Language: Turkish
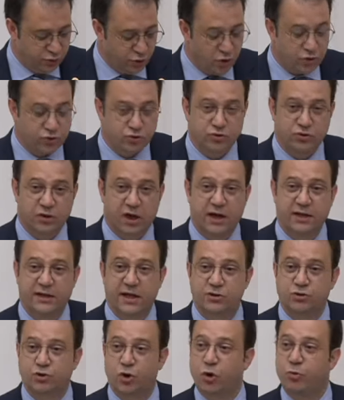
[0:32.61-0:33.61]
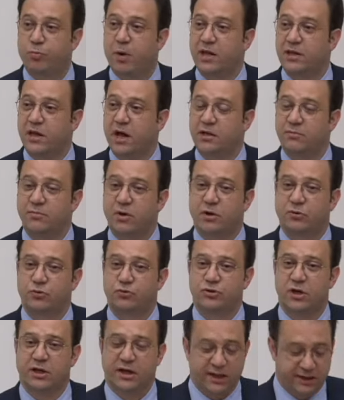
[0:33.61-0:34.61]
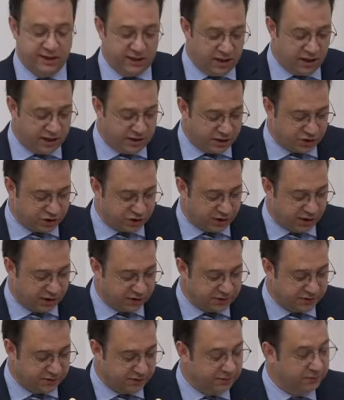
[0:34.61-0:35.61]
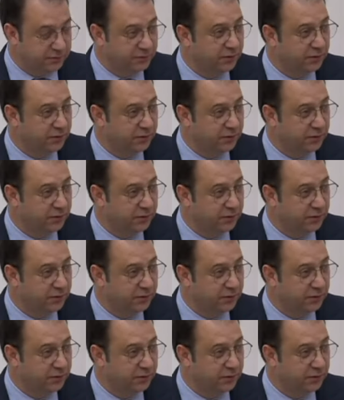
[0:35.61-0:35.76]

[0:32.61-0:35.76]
dört tane çoban almak üzere ilana çıkar.